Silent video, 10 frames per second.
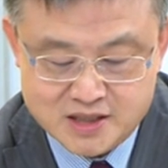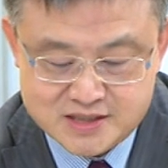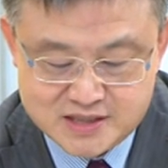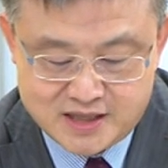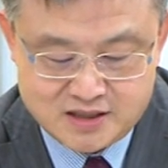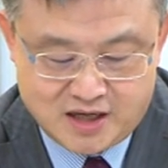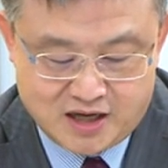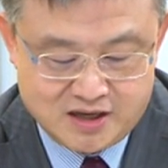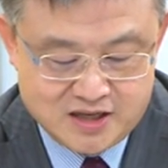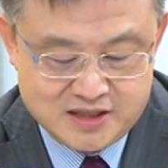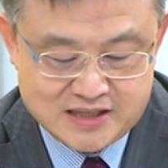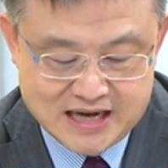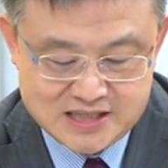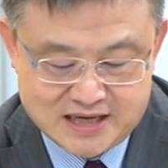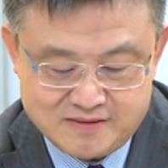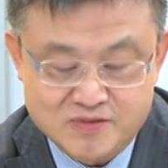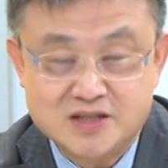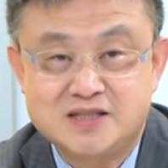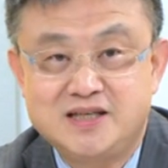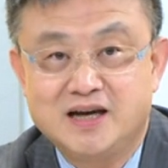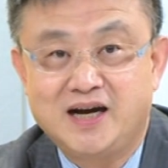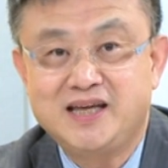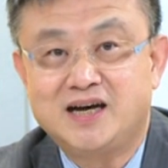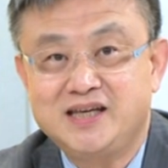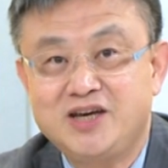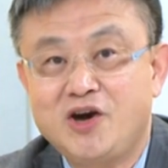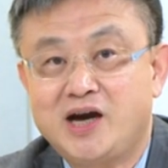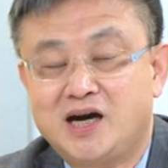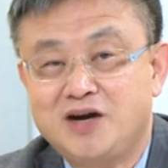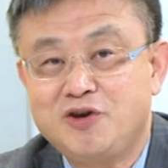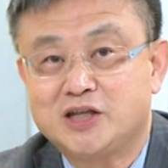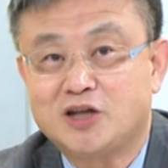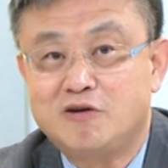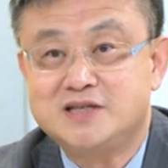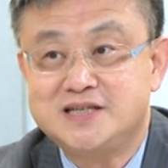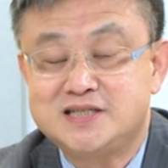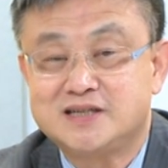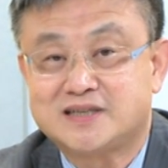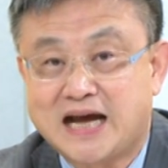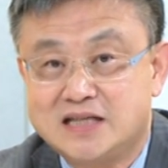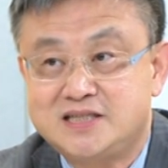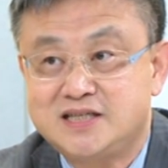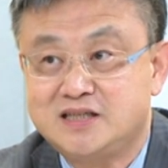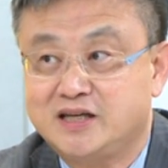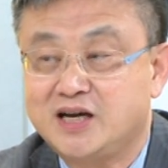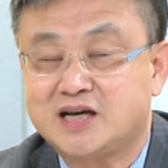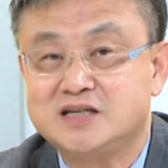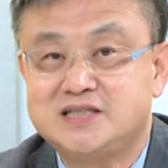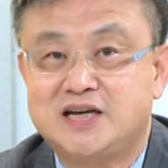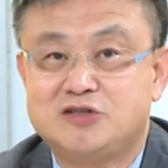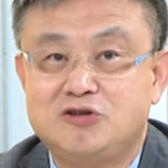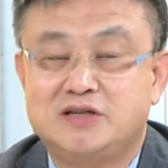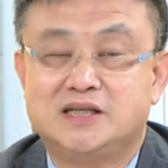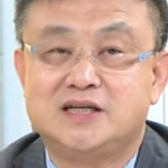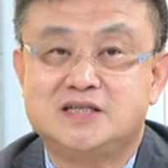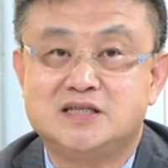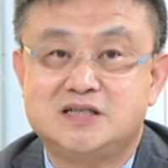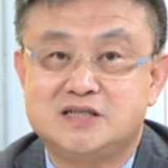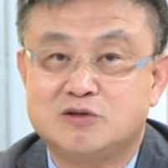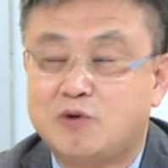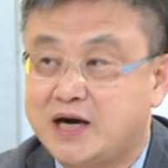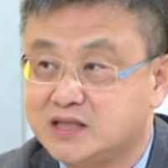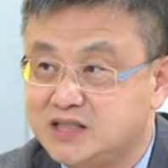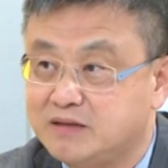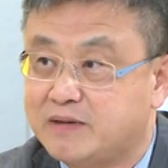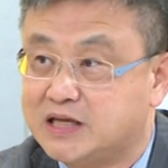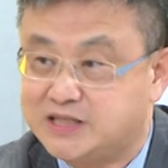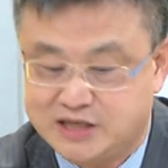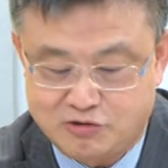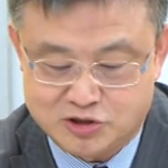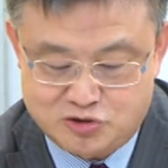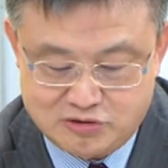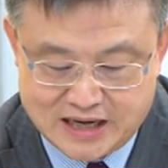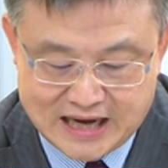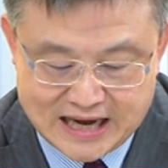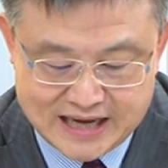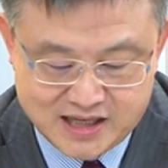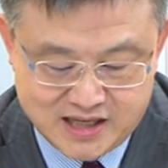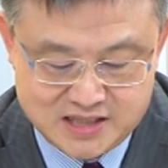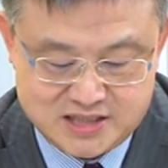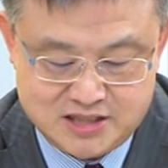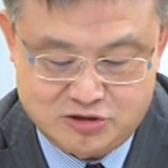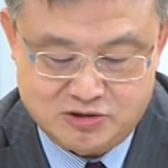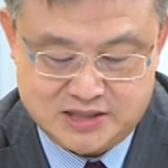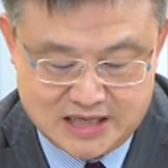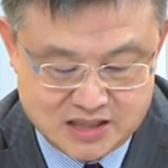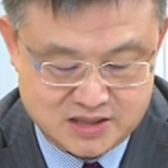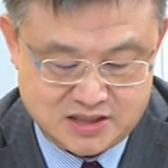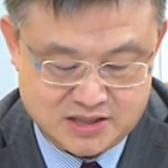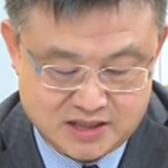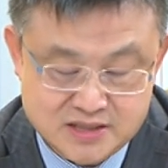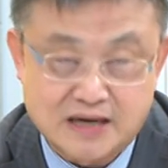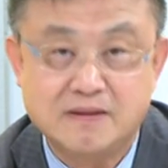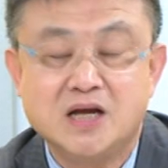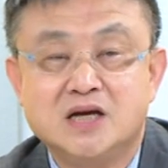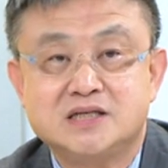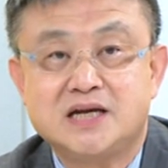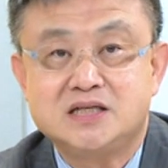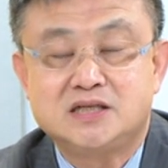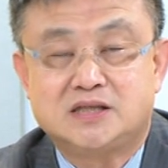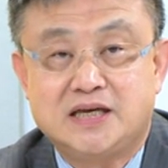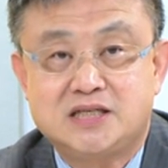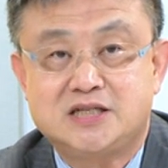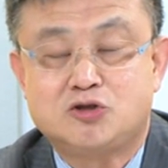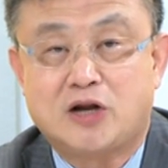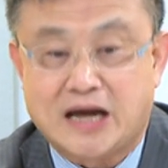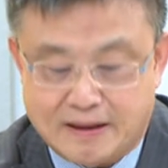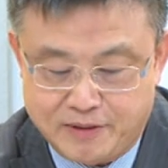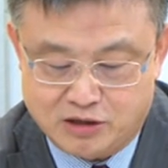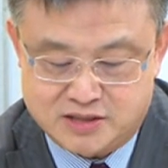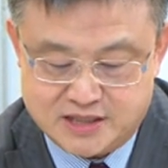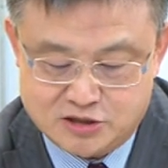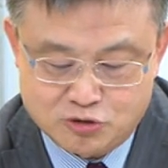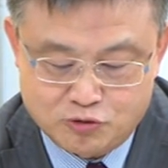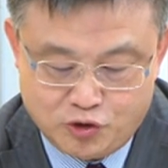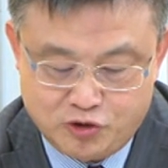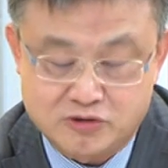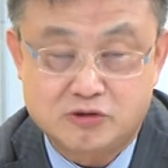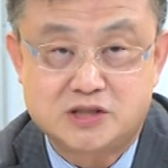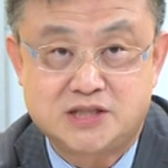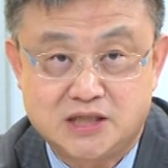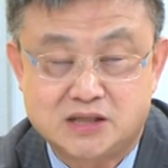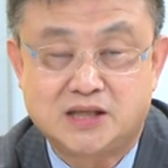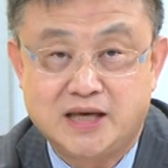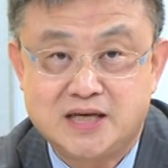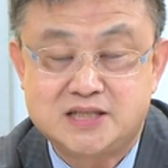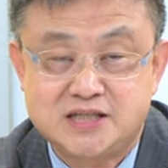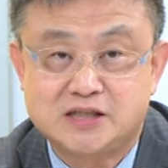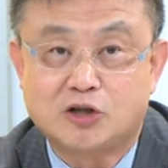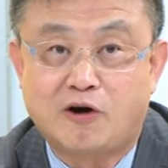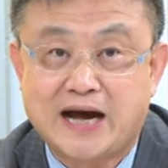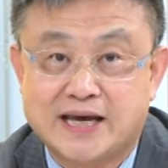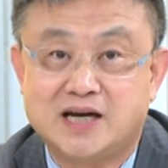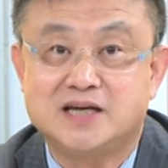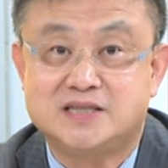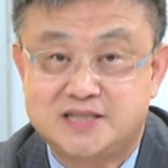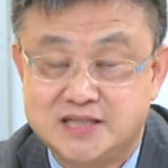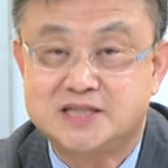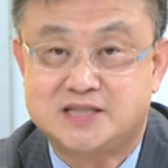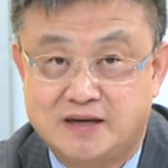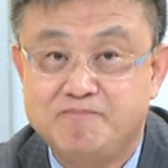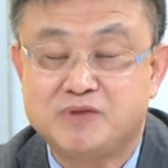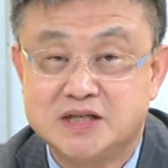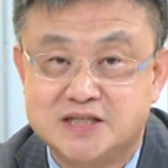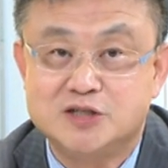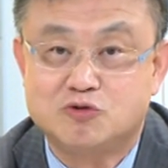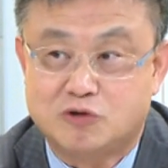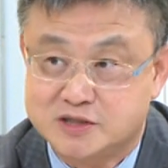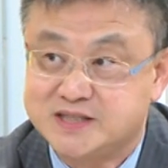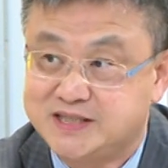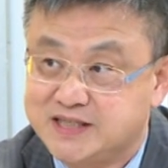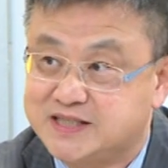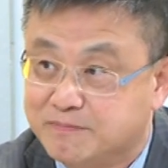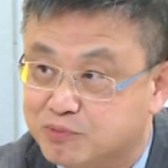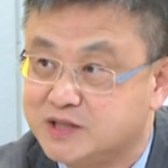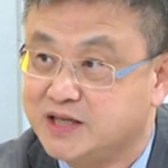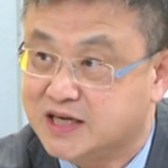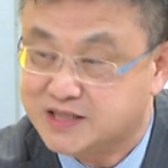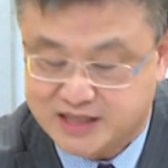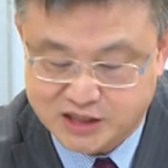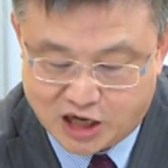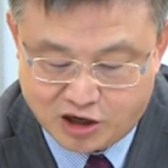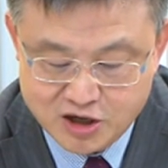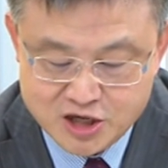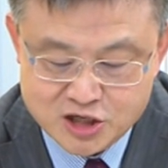是啊，大家想一、二一月、二月都已经是淡季了，因为科技在去年第四季是旺季嘛，结果居然还可以持续这样子的成长，甚至第一季虽然还没有结束，预计第一季都还可以季增。听清楚哦，是季增不是年增哦。